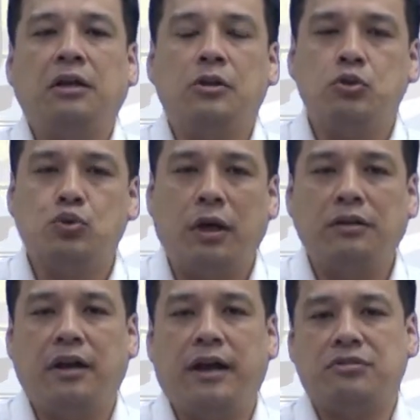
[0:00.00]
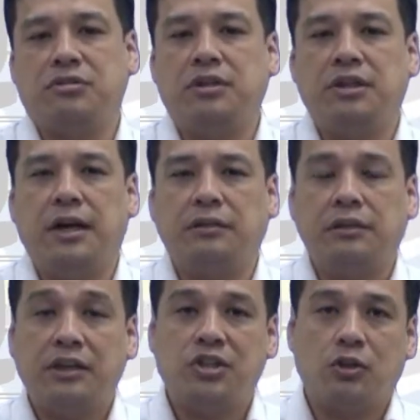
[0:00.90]
跟酸的量是一样的。
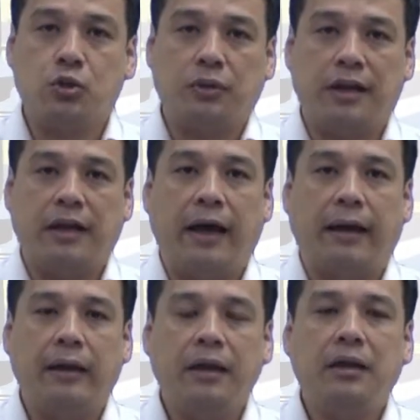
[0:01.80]
那碱从哪里来？